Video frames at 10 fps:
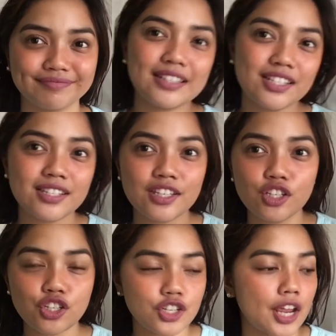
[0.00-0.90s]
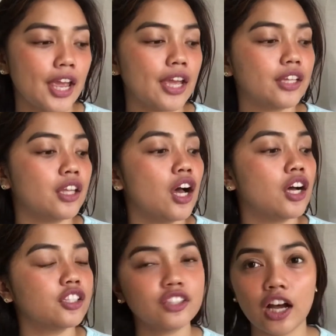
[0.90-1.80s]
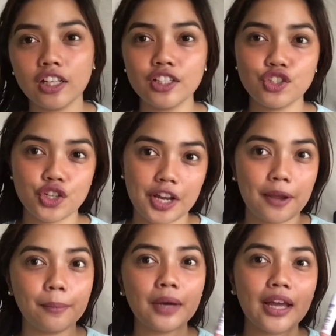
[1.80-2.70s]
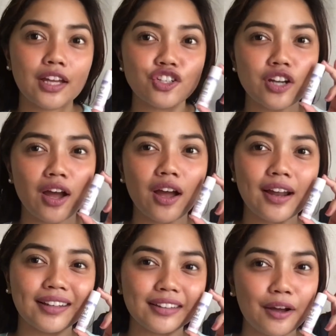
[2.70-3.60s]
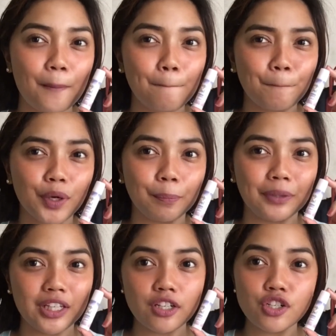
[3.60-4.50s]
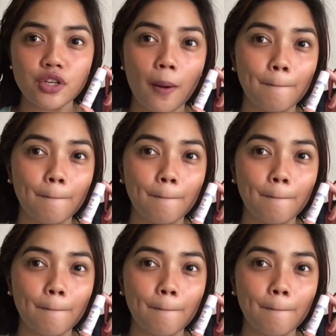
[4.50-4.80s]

This is in the shade Dolly Dream. Ayan siya, halatang purplish.